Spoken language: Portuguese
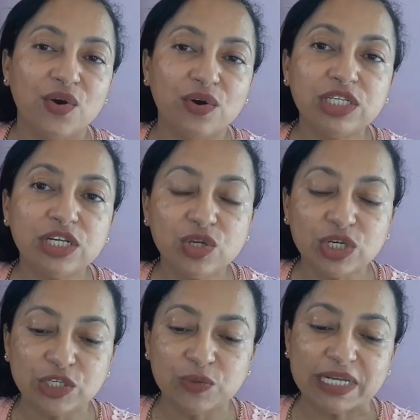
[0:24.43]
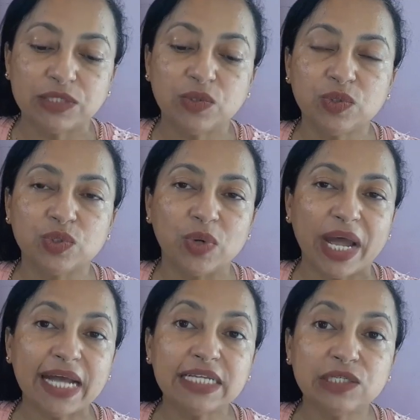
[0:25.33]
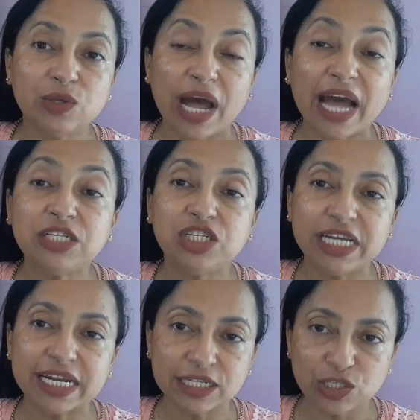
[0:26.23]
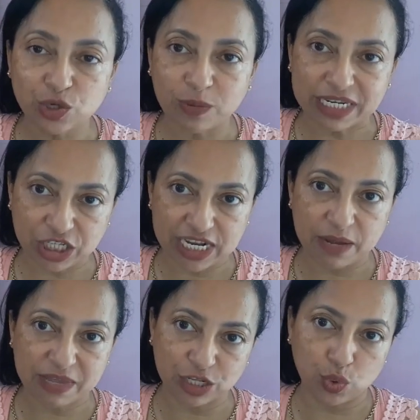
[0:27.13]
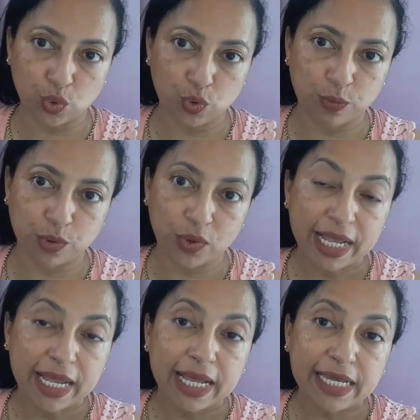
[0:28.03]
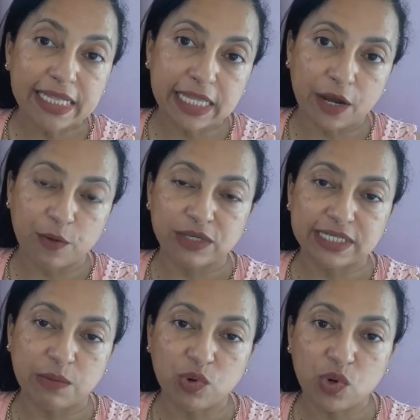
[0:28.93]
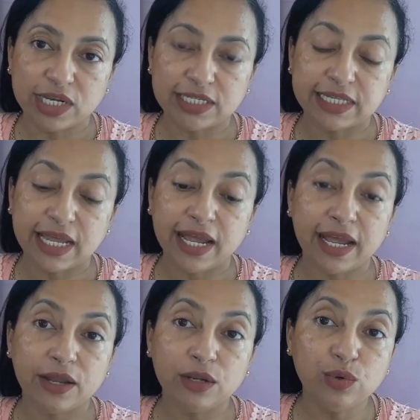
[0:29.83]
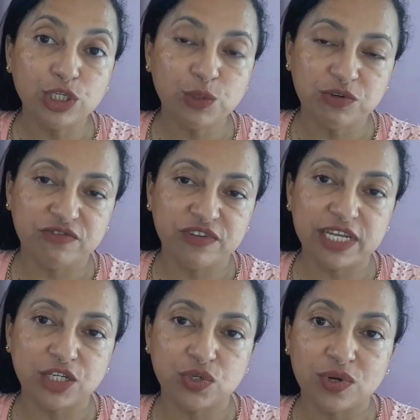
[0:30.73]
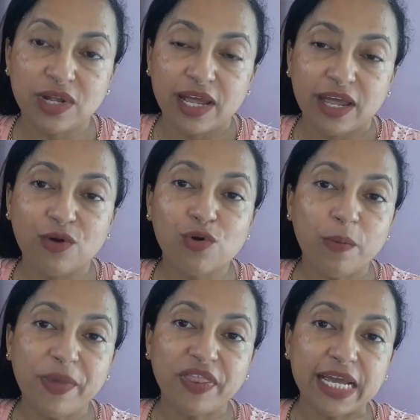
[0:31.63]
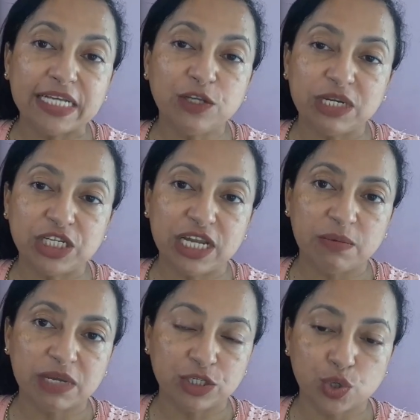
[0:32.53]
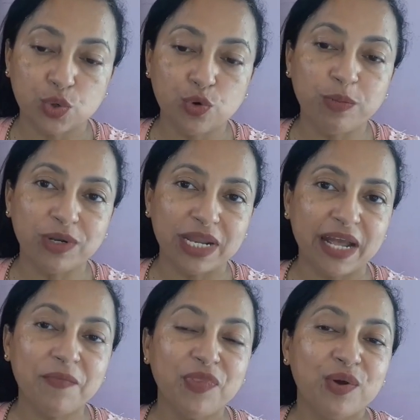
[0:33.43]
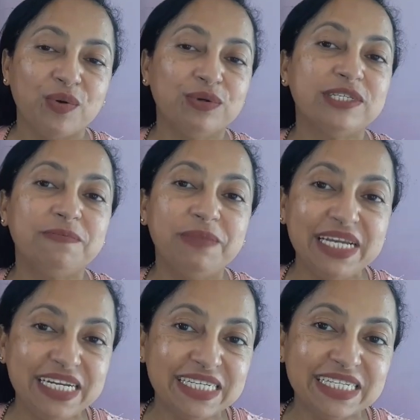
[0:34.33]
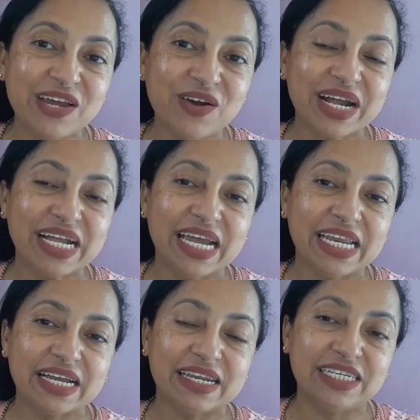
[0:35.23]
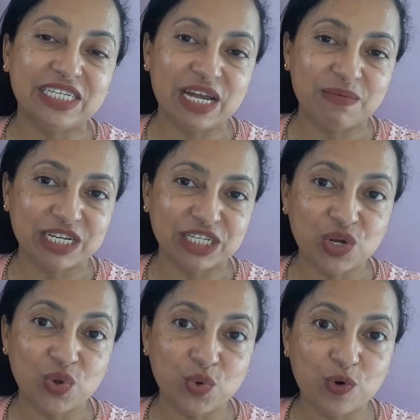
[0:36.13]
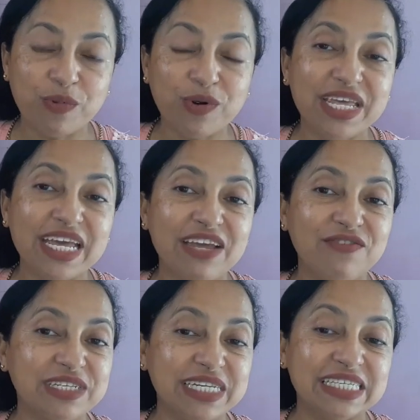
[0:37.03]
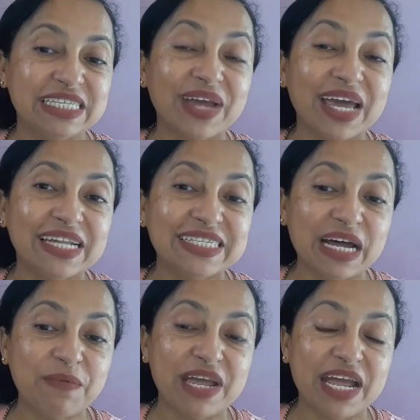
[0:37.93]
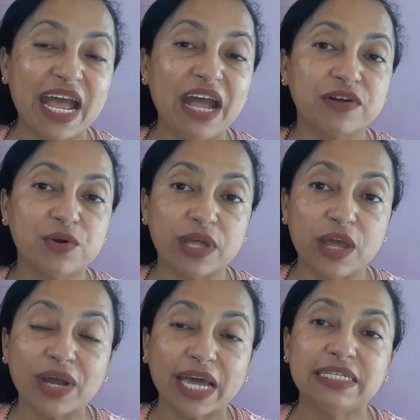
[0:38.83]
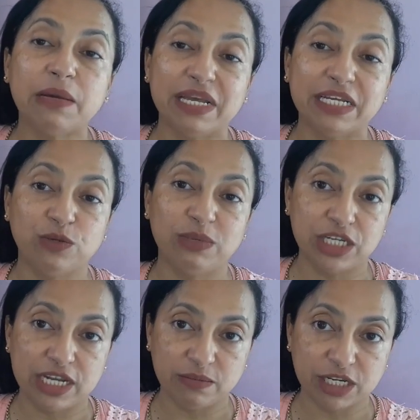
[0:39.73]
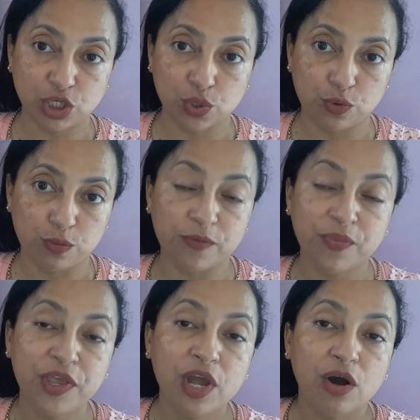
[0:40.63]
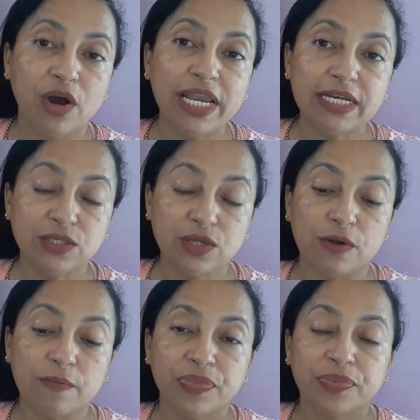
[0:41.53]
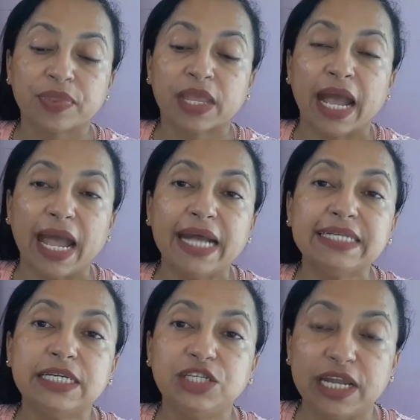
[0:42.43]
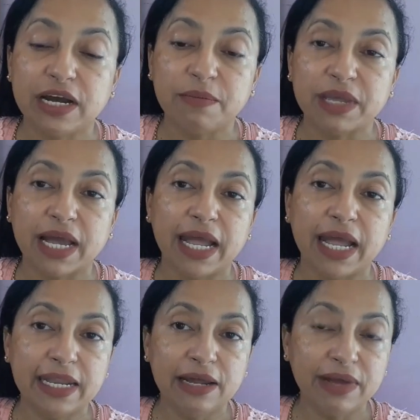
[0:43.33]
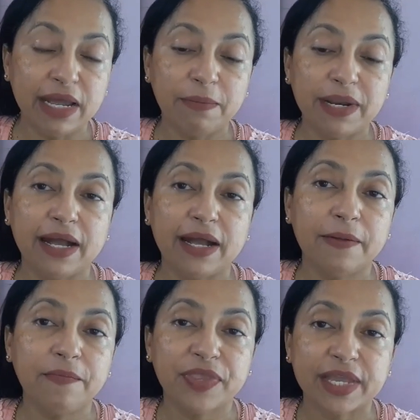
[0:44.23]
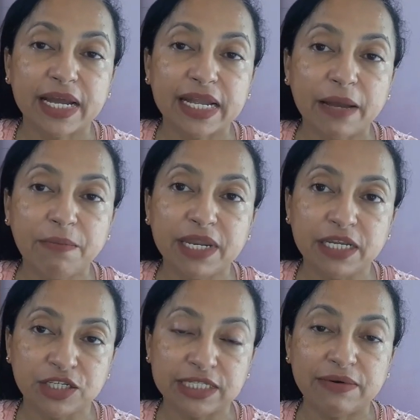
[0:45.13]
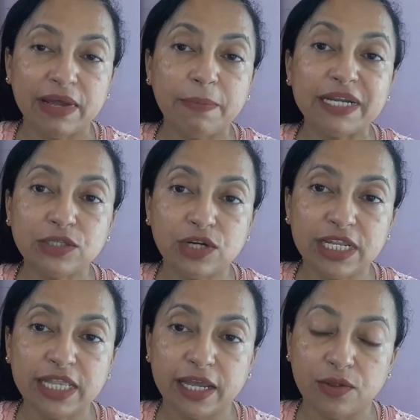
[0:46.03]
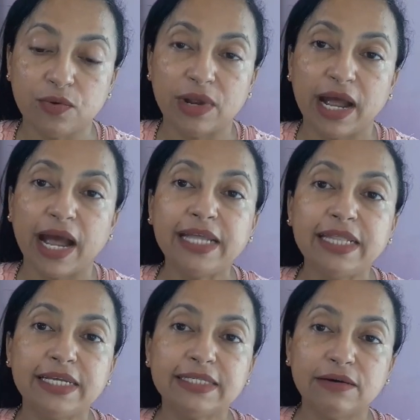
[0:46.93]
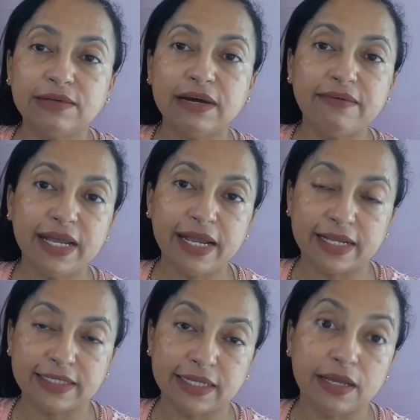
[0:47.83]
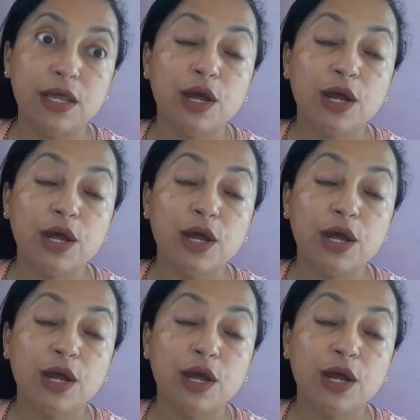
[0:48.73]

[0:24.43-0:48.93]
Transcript: Hoje eu trouxe um assunto, é a dica sobre a dinâmica do grupo. Então, meus amores, é, no último vídeo eu comentei sobre a dinâmica de grupo, né? Os brindes que eu ganhei na, na dinâmica de grupo. E aí vocês estão querendo saber, Eva, eu quero saber sobre a dinâmica de grupo. Olha só, essa dinâmica, ela não é para ganhar brindes, não é para sorteio. A intenção não é essa.